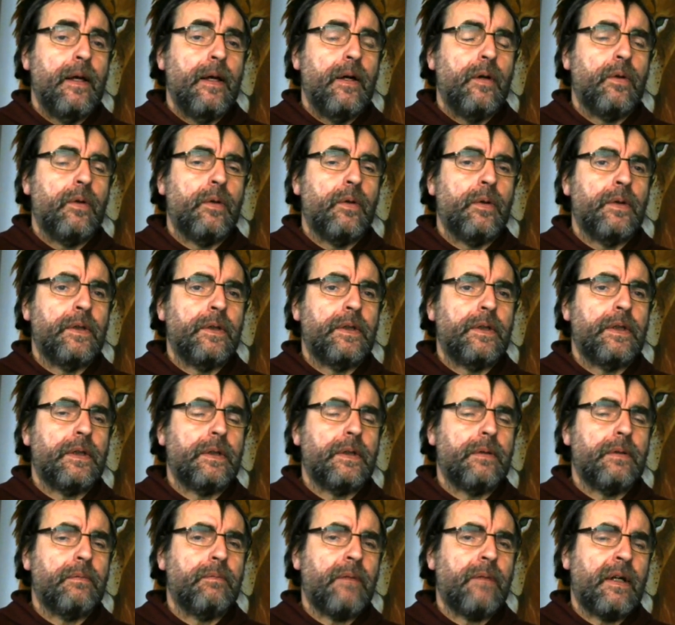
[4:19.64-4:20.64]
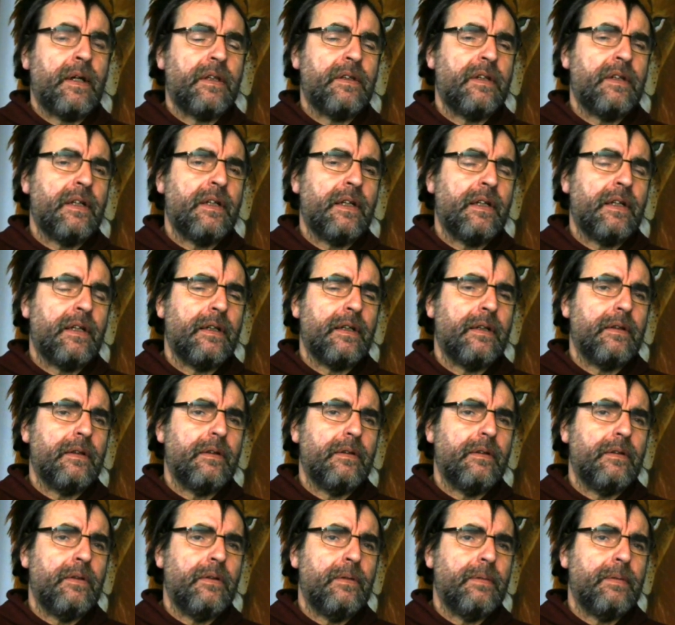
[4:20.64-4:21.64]
und manche
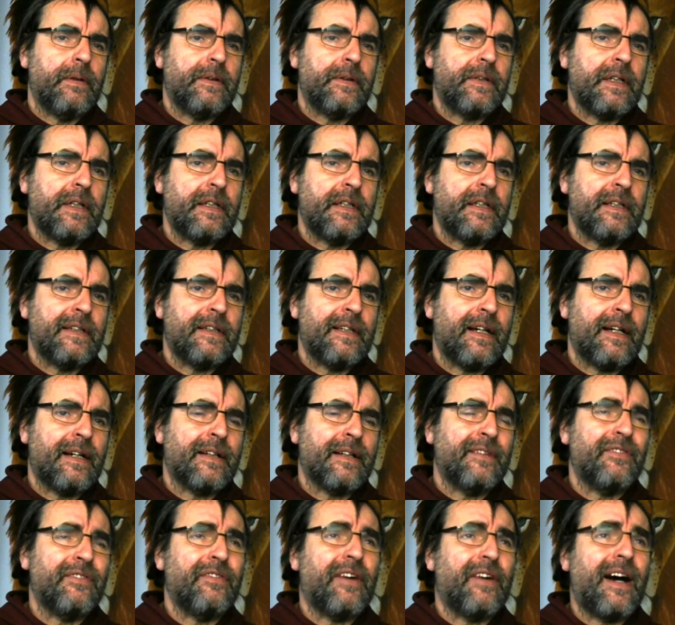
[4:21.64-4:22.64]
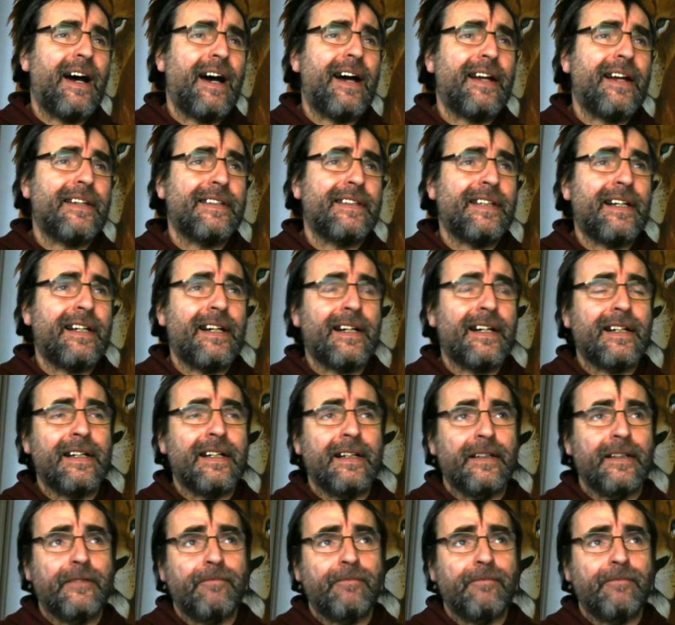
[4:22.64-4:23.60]
Übersetzer sagen Wahrsager.